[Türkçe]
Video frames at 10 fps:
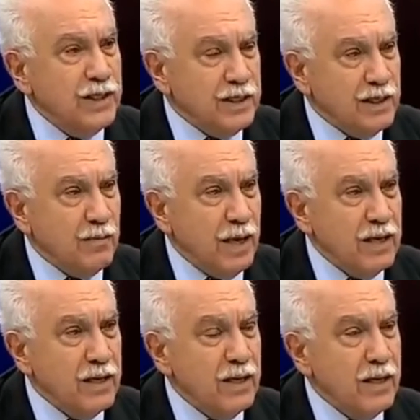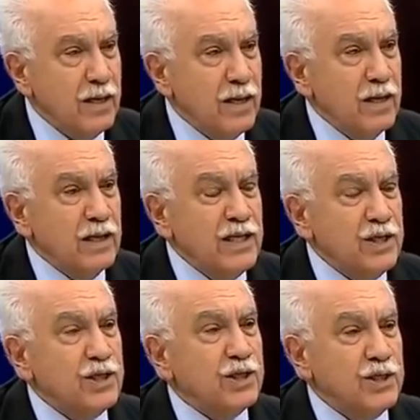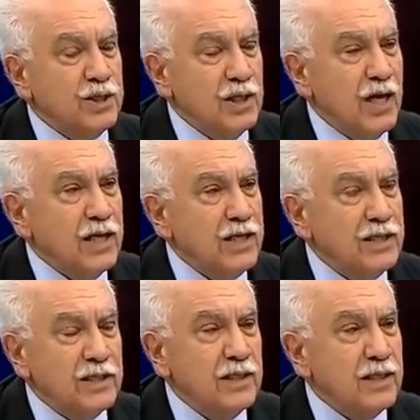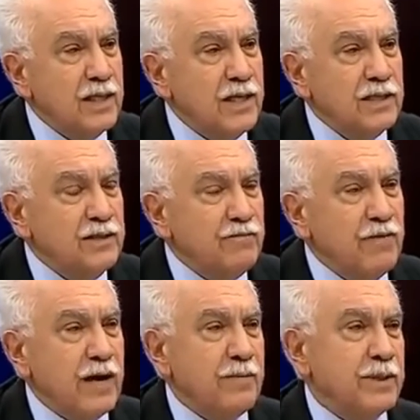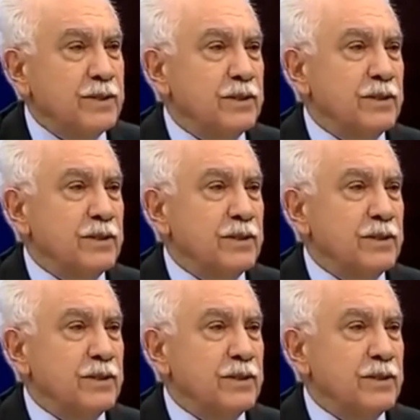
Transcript: zaman iç yıkıcılığa kesinlikle izin vermez.